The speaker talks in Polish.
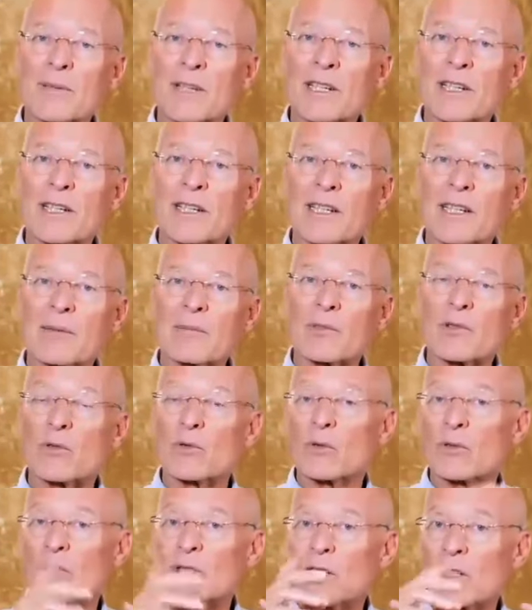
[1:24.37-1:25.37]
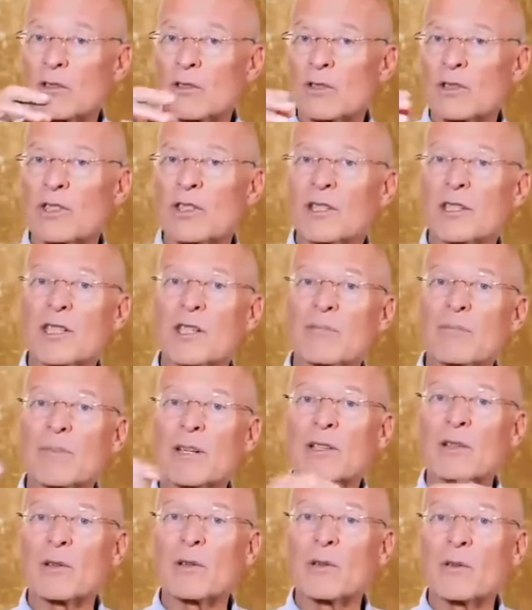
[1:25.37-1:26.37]
jak to ma miejsce w przypadku
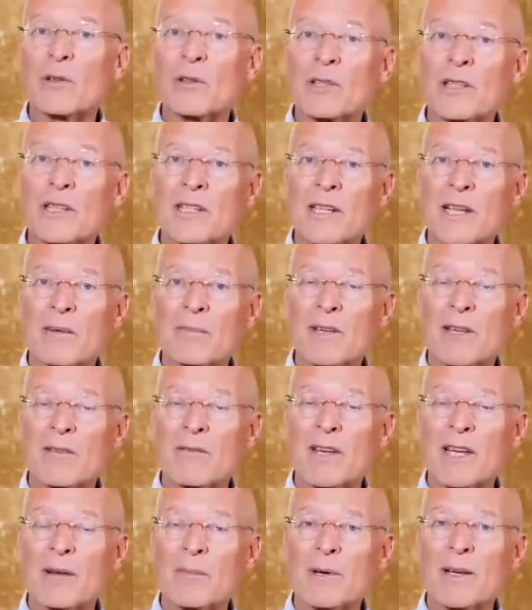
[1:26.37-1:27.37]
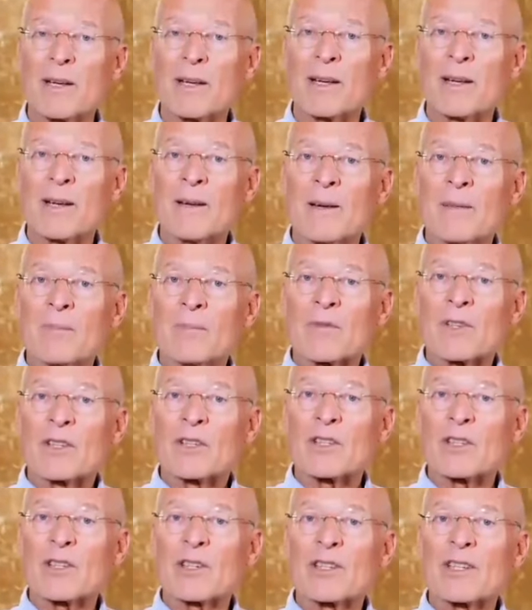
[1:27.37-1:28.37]
raka w komórkach.
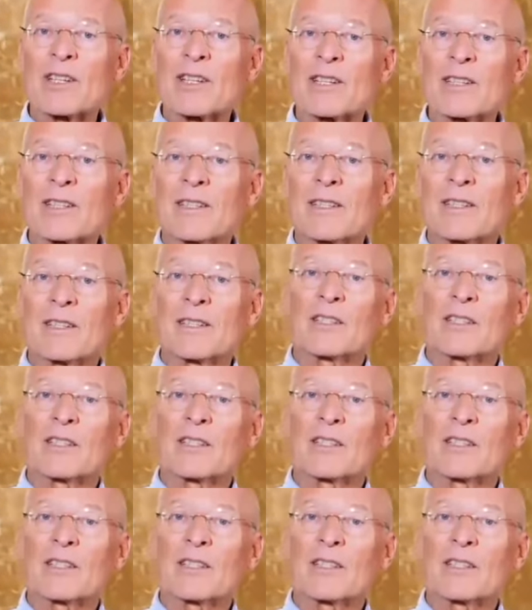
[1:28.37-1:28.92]
Zamiast rozbijać